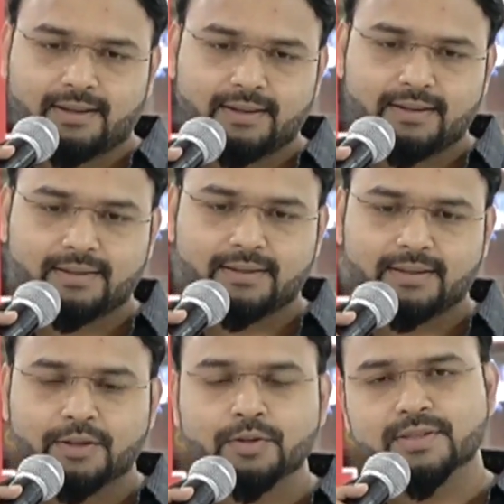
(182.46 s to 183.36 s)
అండ్
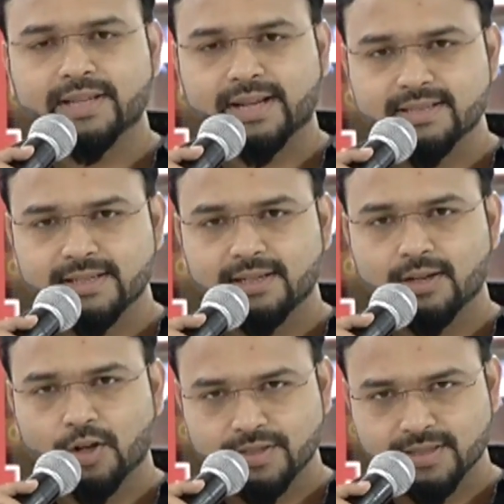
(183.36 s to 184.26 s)
ఈరోజు సెకండ్ సింగిల్
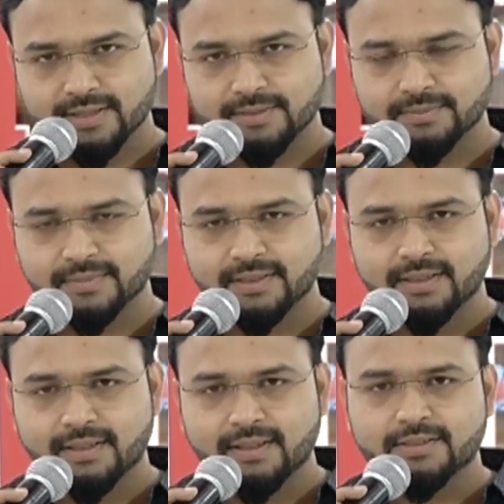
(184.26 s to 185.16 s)
లాంచ్ చేసాం
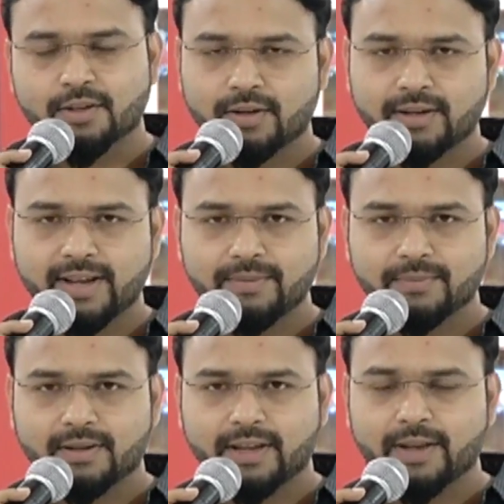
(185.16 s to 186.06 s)
సాంగ్ నేమ్
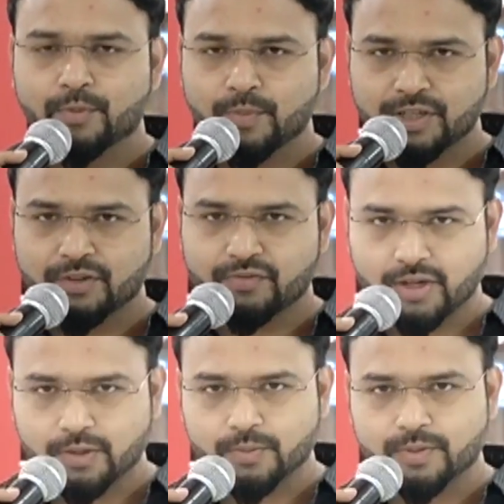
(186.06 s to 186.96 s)
ఏ మూమెంట్ ఆఫ్
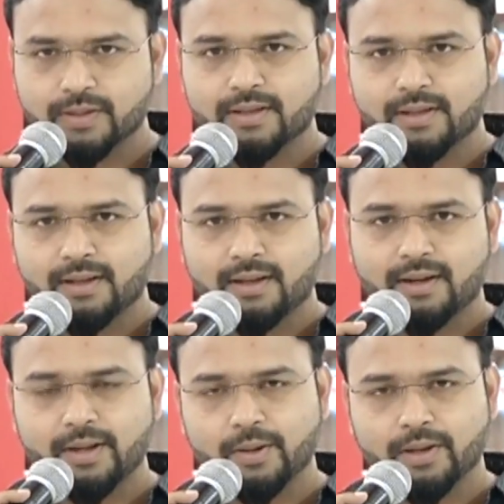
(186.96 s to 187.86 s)
లవ్
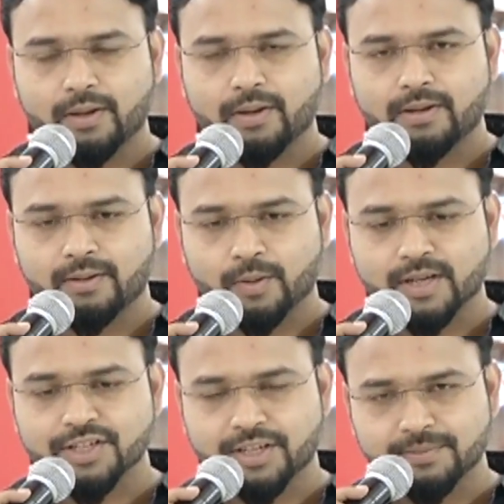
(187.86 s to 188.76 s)
అంటే ఒక
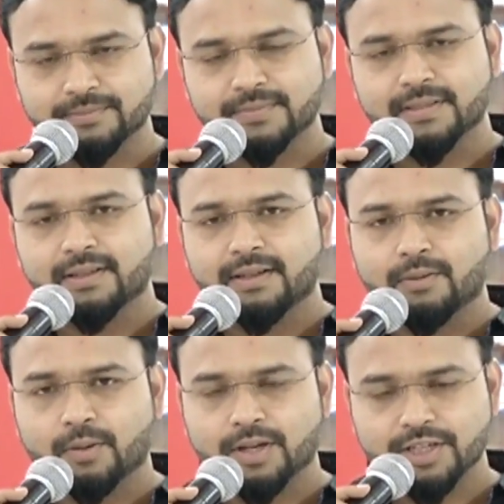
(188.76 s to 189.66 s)
క్షణం
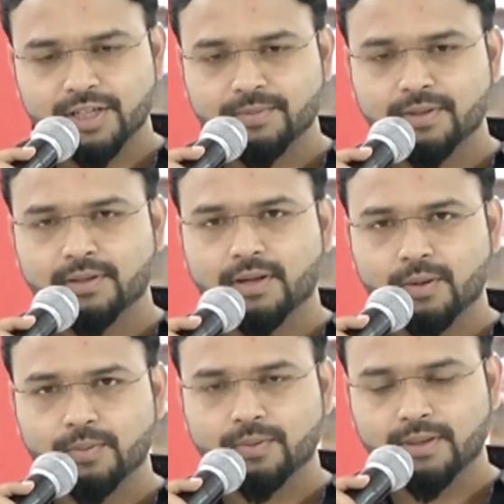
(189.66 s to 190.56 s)
ఒక క్షణంలో
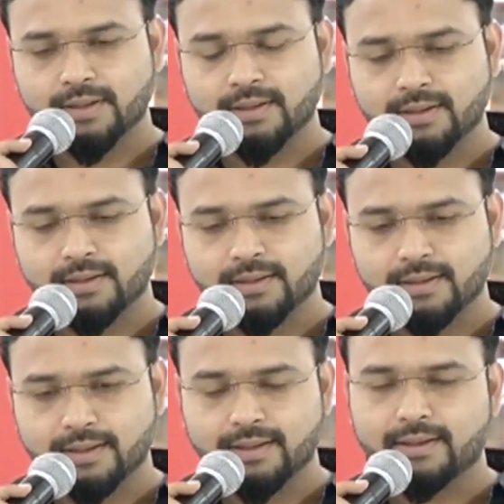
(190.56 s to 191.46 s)
లవ్
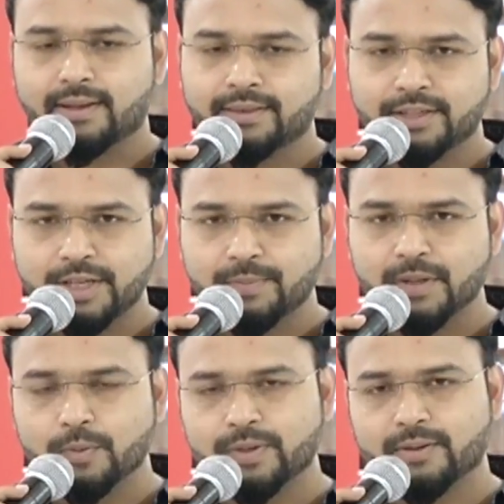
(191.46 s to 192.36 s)
ఎంత డీప్
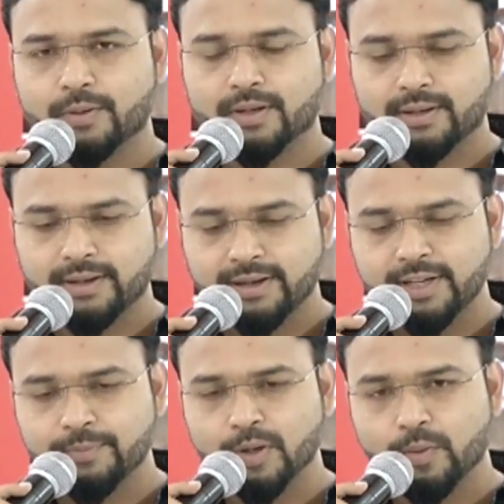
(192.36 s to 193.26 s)
లవ్ని ఒక ఏ
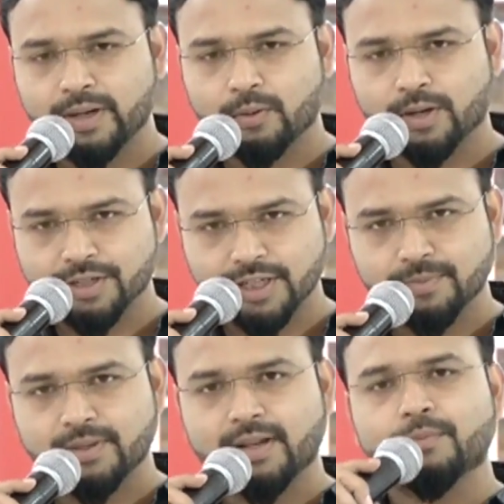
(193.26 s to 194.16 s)
డీప్ లవ్ అయినా ఒక
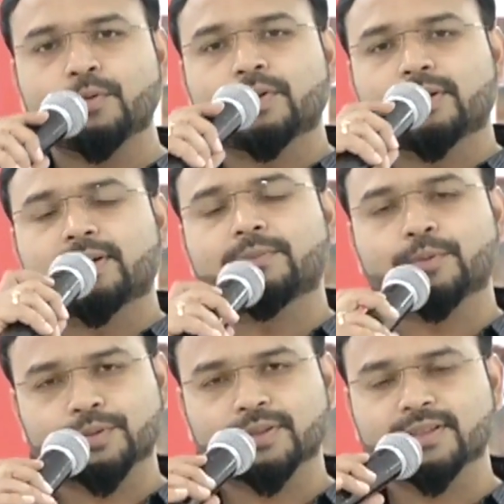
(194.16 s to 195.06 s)
క్షణంలో ఆ మూమెంట్ అనేది
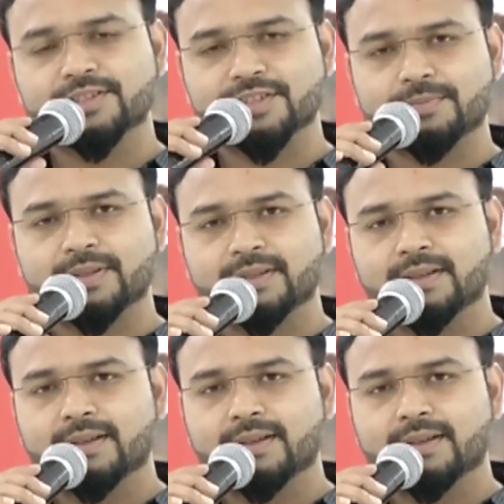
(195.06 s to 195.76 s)
పుడుతుందని చెప్పి